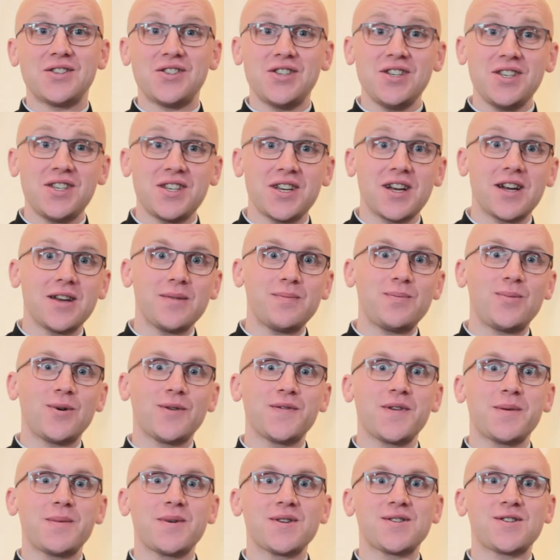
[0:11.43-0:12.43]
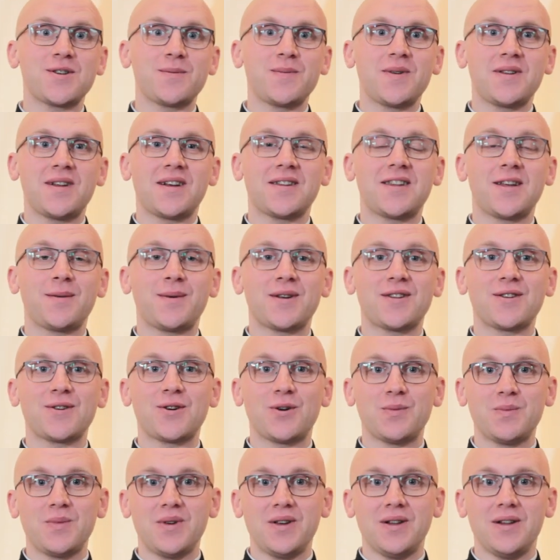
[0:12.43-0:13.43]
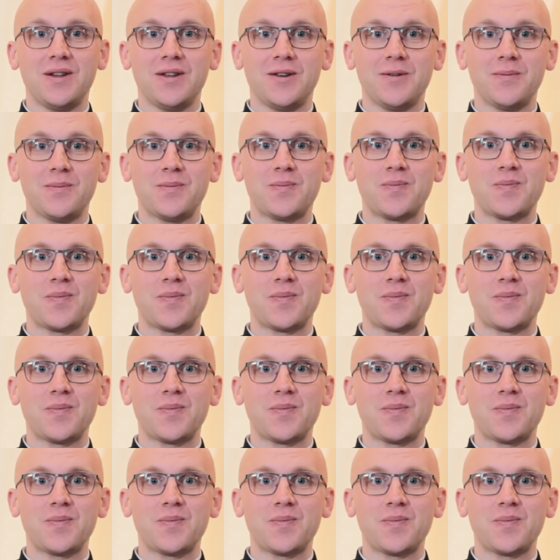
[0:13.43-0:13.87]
Dzisiaj powiemy sobie na temat homilii.